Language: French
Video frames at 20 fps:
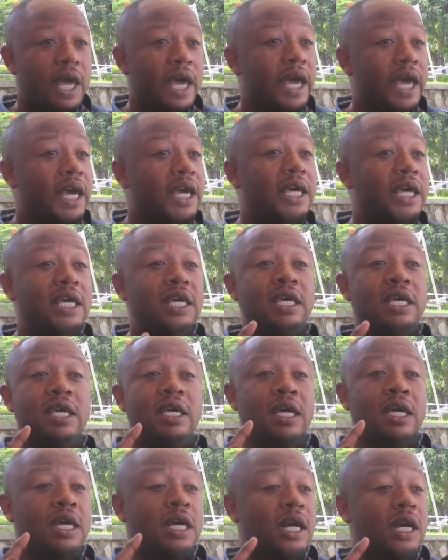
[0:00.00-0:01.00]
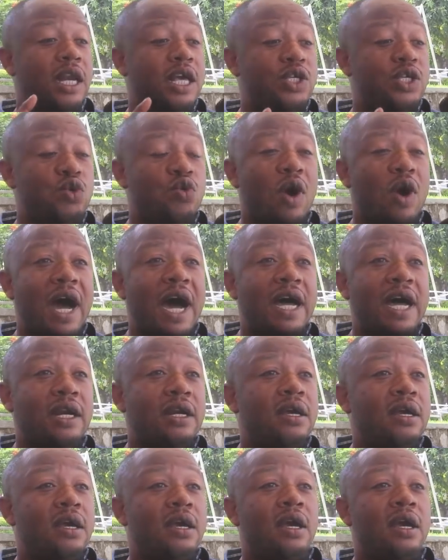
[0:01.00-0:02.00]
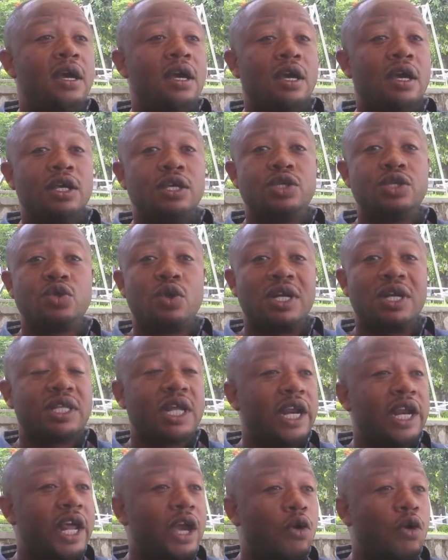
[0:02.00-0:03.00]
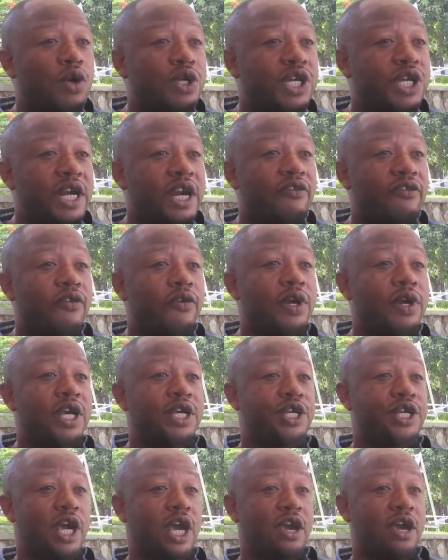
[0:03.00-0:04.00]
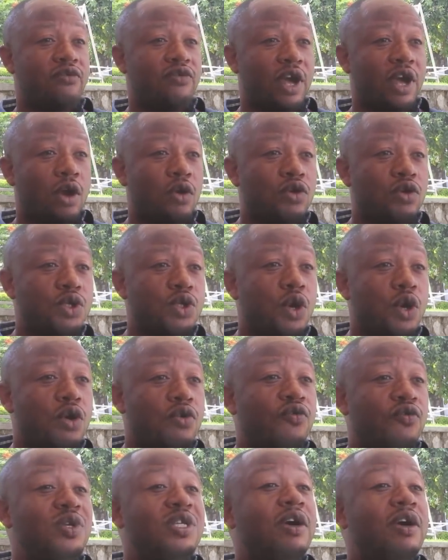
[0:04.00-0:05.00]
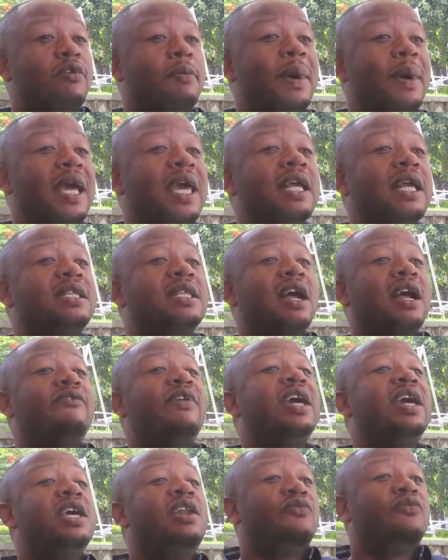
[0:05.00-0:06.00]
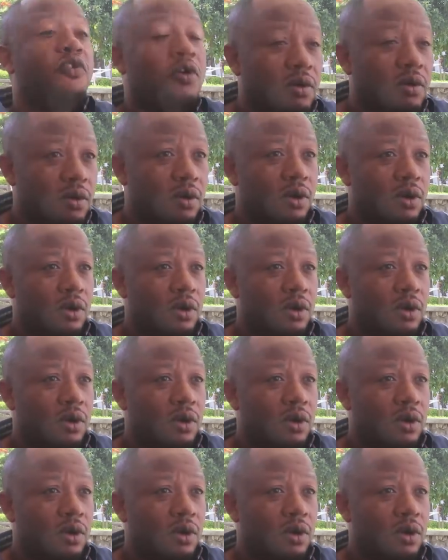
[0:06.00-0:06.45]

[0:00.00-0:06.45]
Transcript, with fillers: et qui, le soir, sont en train d'égorger des, chèvres et consorts. Vous ne savez pas quel travail ils font.